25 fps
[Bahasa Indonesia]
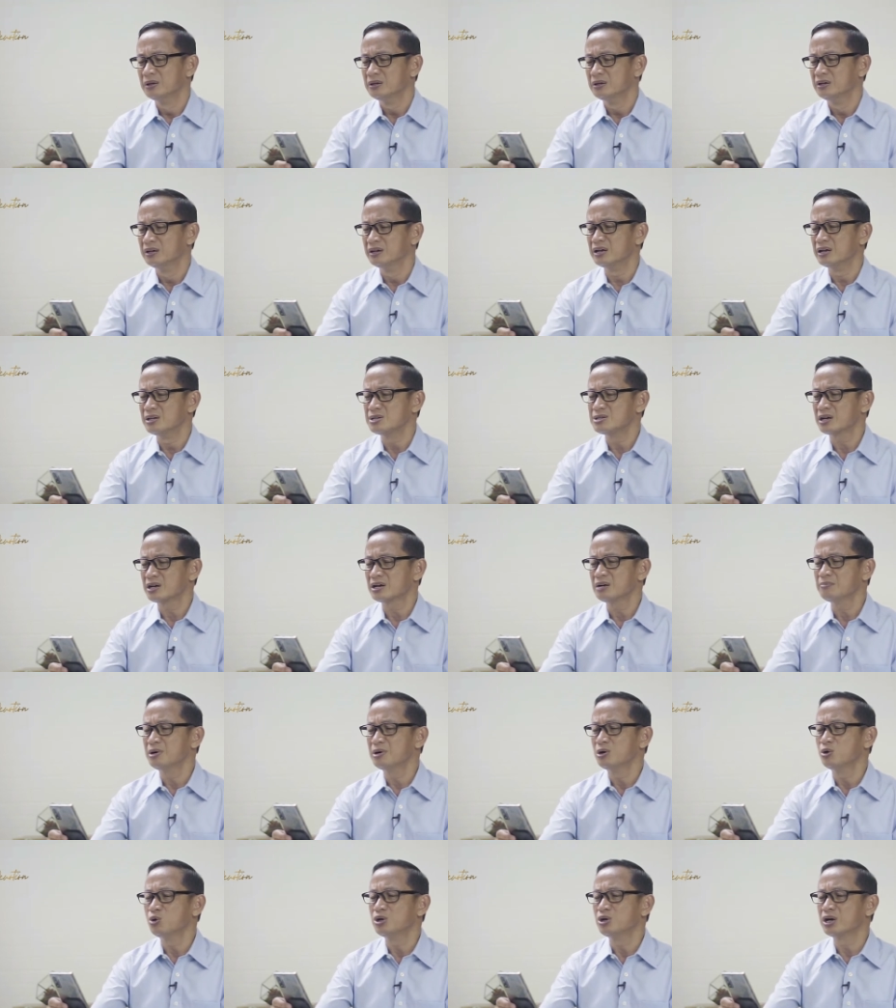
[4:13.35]
Dengan
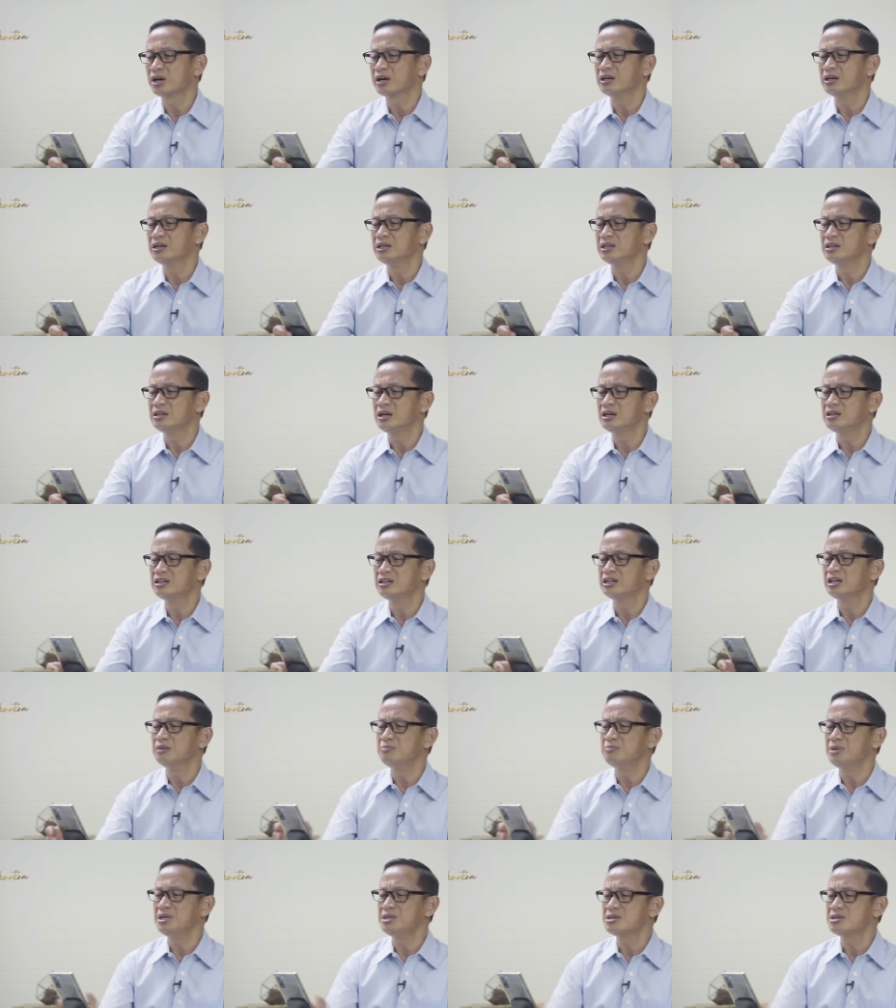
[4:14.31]
cara menggunakan lidah
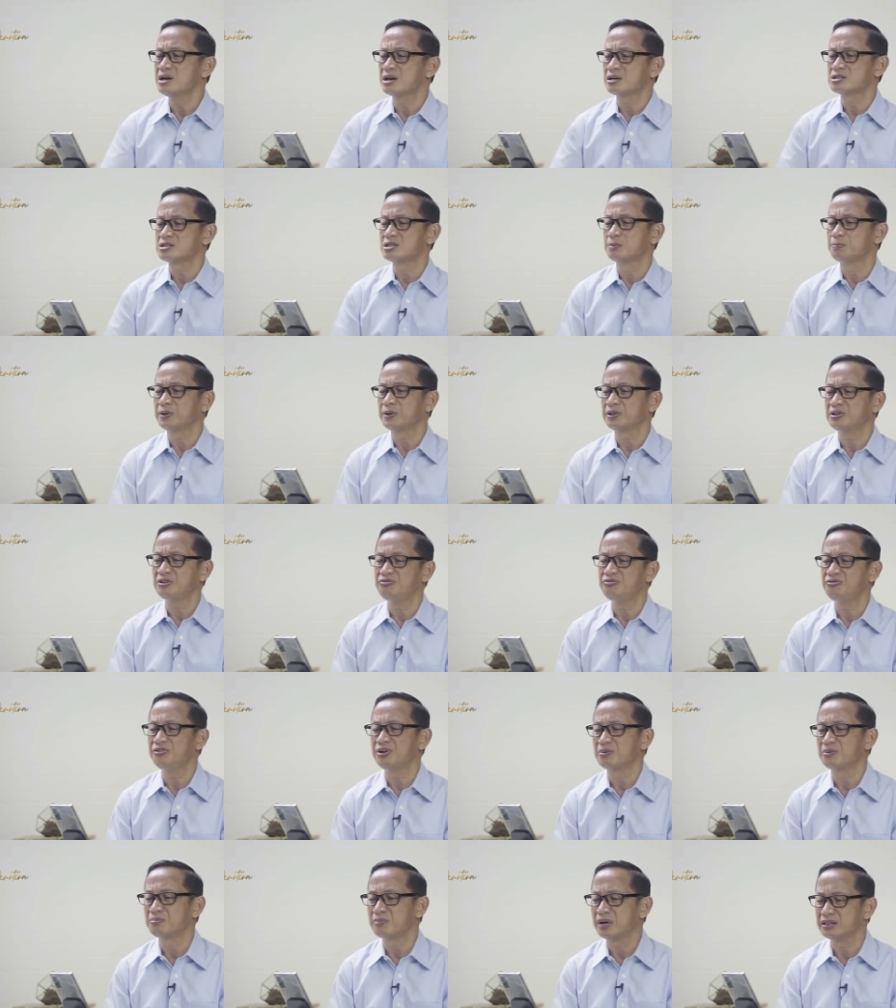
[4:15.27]
dengan bijak seperti
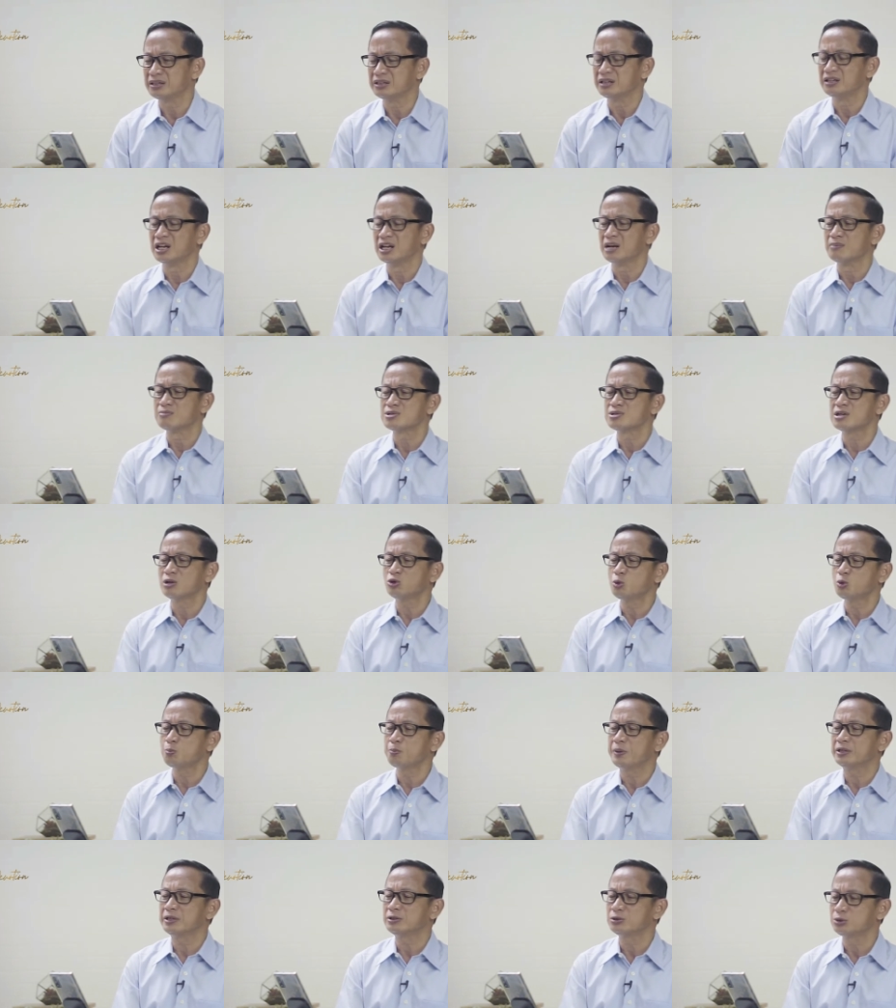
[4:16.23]
firmannya dalam 1
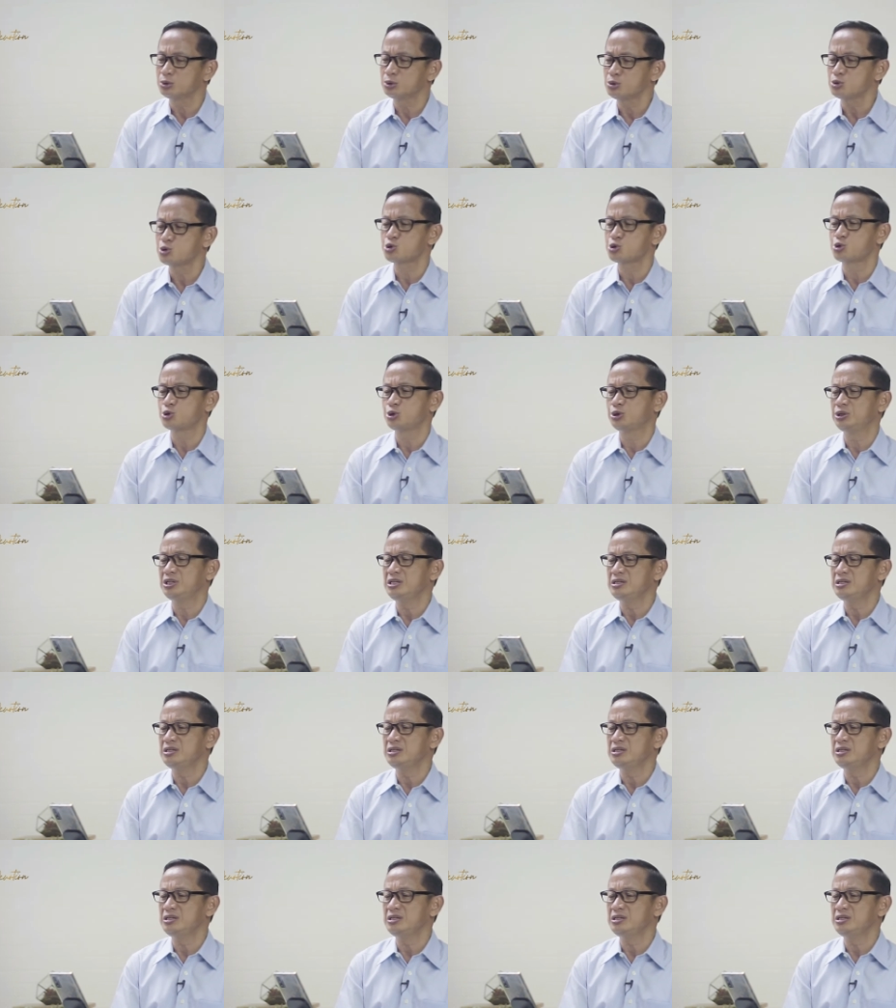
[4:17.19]
Petrus